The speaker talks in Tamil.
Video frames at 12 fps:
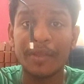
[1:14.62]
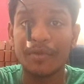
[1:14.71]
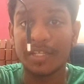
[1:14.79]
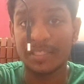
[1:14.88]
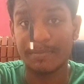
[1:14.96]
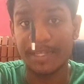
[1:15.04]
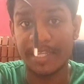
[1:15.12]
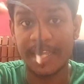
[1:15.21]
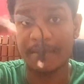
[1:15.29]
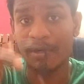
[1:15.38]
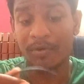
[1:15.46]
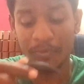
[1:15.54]
யூஎஸ்பி
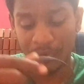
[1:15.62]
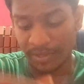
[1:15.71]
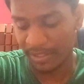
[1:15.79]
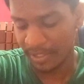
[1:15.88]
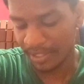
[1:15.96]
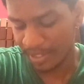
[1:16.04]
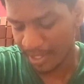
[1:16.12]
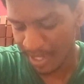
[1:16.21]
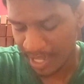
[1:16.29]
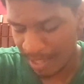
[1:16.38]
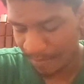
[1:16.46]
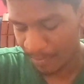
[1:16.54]
கேபிள் ஒன்று கொடுத்துருக்காங்க
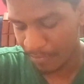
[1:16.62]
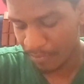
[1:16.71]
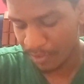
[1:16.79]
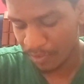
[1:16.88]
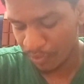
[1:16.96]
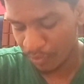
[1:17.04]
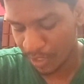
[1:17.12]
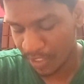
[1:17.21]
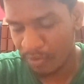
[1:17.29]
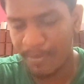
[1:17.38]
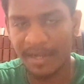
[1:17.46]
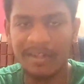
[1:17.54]
அப்புறமா ஒரே ஒரே
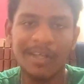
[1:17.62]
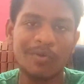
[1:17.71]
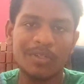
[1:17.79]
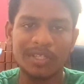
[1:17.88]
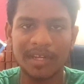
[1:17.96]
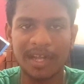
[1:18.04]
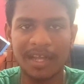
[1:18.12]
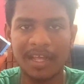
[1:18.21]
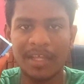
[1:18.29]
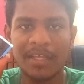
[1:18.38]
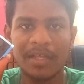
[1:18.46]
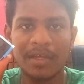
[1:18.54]
ஒரு பேட்டரி தான் கொடுத்துருக்காங்க
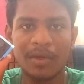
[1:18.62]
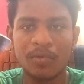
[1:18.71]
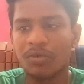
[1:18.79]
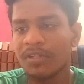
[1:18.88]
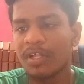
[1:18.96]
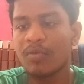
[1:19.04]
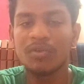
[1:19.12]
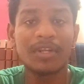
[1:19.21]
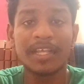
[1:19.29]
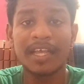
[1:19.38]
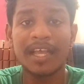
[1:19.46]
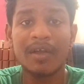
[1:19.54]
கொடுத்து தான்
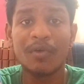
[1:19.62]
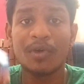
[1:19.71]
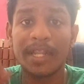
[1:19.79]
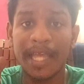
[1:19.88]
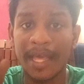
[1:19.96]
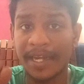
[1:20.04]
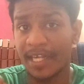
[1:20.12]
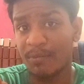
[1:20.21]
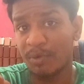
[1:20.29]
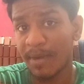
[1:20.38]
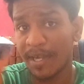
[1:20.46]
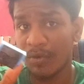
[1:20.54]
கொடுக்குறீங்க ஒரு ரெண்டு
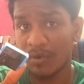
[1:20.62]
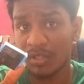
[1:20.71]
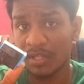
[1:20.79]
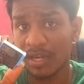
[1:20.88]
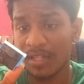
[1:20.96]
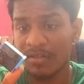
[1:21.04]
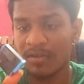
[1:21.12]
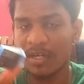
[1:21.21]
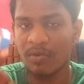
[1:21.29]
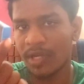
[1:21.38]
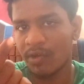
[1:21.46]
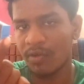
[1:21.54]
மூணு பேட்டரி கொடுத்து நல்லா
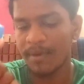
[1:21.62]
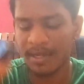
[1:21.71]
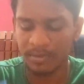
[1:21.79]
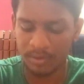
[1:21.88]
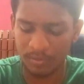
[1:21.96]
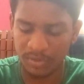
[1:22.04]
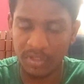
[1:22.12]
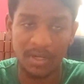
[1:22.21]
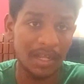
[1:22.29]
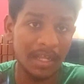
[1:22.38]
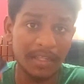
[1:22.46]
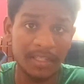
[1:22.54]
இருந்திருக்கும் ஒரே ஒரு பேட்டரி ஒரு
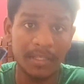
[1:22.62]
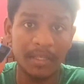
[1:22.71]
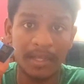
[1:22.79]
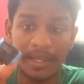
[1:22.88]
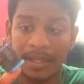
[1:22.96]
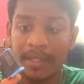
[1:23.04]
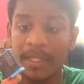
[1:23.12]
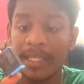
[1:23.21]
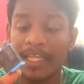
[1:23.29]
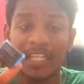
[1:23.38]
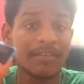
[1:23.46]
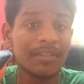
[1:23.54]
கொடுத்துருக்காங்க
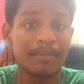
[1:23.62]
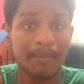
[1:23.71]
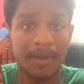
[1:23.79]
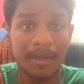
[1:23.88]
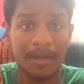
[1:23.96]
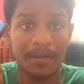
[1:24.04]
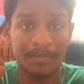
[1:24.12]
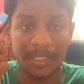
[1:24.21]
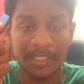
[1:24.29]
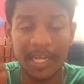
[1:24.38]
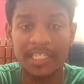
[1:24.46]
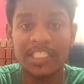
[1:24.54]
இது வந்து
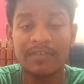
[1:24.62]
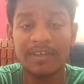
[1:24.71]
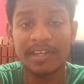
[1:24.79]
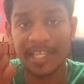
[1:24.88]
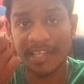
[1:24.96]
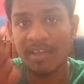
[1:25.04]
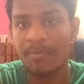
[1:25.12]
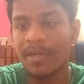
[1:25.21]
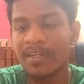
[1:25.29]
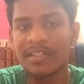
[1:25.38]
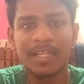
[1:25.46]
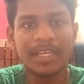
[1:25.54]
சார்ஜிங் வர நிற்கவே
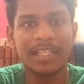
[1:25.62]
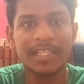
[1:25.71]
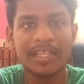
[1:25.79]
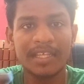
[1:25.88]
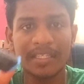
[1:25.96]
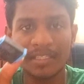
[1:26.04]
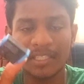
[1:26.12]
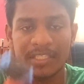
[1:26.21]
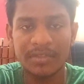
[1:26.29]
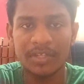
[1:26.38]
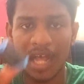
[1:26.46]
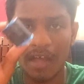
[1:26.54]
மாட்டேங்க இது இது
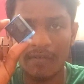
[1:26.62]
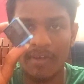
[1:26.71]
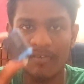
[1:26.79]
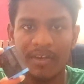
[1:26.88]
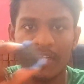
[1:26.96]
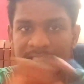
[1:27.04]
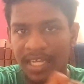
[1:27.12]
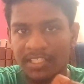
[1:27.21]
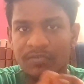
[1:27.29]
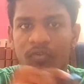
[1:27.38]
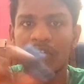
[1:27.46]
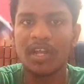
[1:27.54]
ஜஸ்ட் ஒரு ஆஃப் அன் ஹவரில்
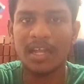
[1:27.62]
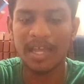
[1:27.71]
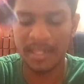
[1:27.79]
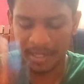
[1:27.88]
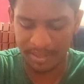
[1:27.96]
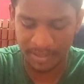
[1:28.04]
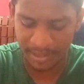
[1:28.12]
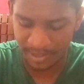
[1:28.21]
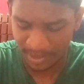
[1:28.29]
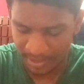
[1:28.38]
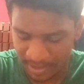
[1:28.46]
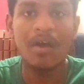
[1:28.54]
சார்ஜ் ஃபுல்லாக காலி எடுத்து
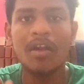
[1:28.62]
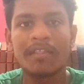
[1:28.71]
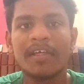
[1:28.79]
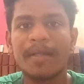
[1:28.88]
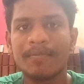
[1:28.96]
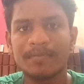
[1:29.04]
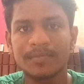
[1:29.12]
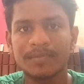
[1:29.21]
அவ்வளோதான்